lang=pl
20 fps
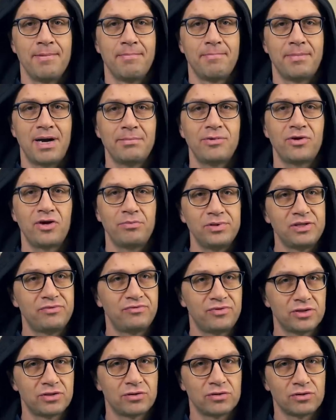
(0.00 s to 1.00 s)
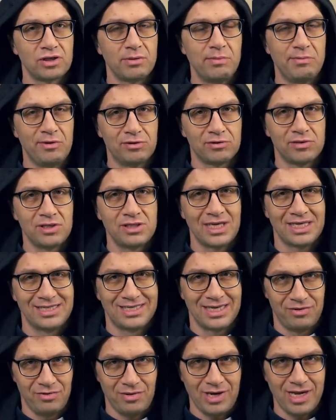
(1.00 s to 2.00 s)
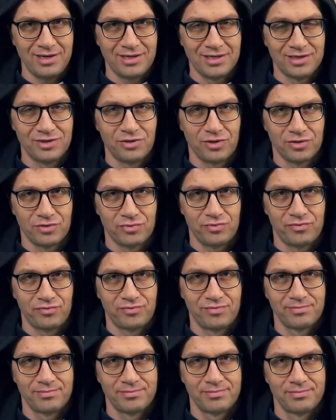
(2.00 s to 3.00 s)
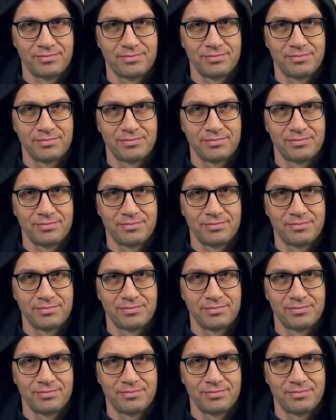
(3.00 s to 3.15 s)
Mamy robić wszystko, żeby korzystać z naturalnych środków